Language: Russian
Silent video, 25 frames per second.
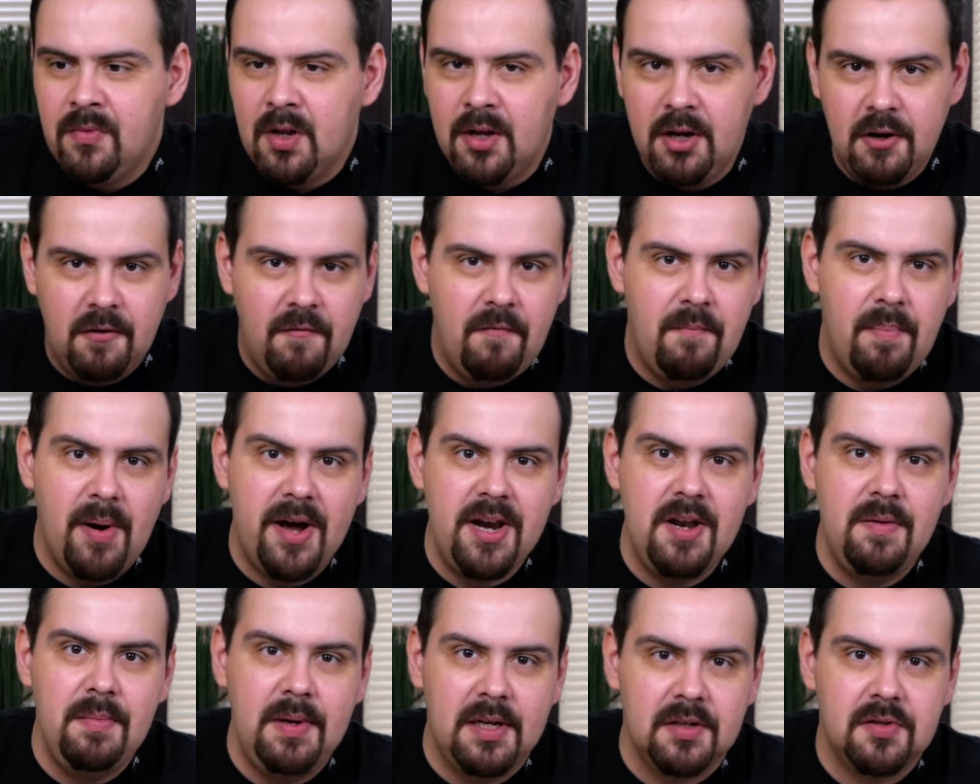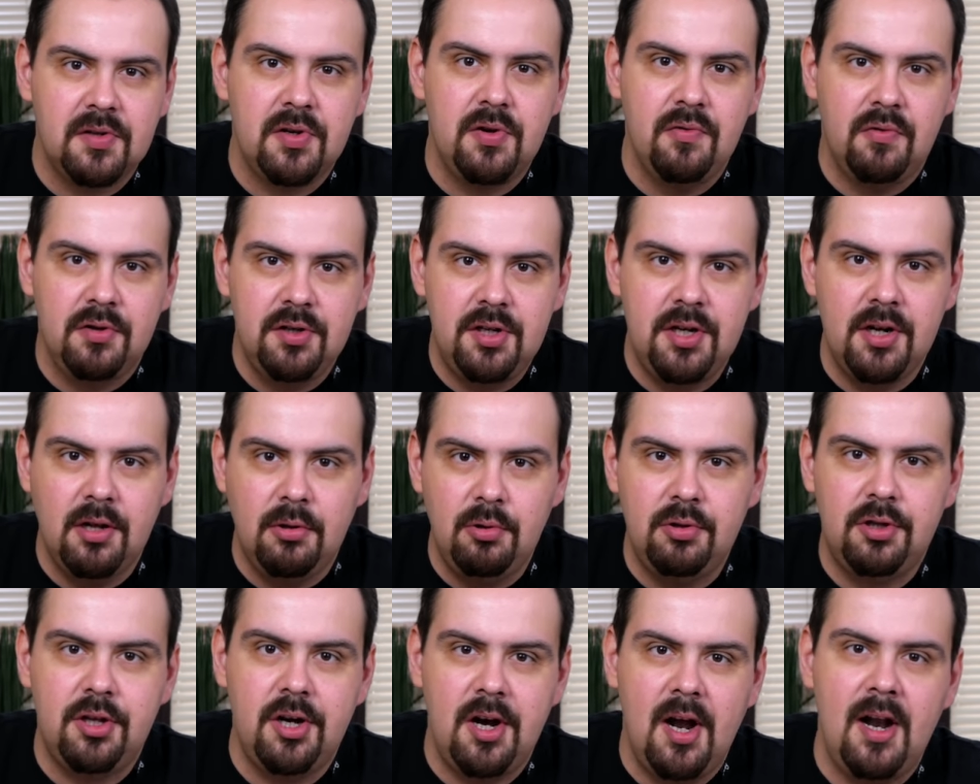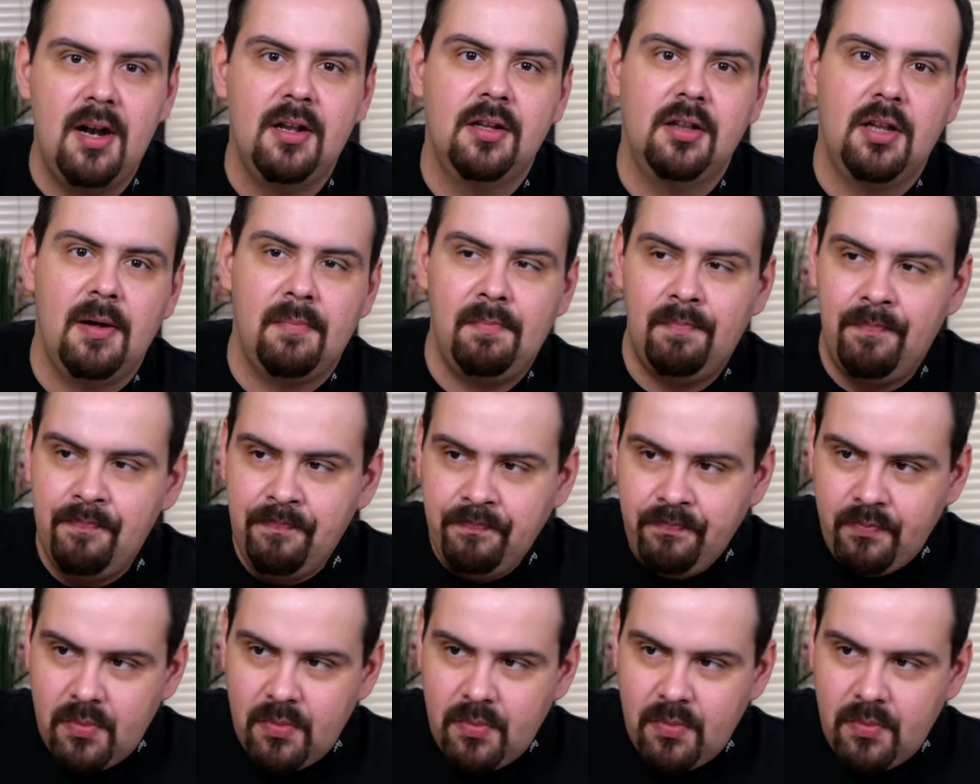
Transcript: Их в паре мест всего делают, реально там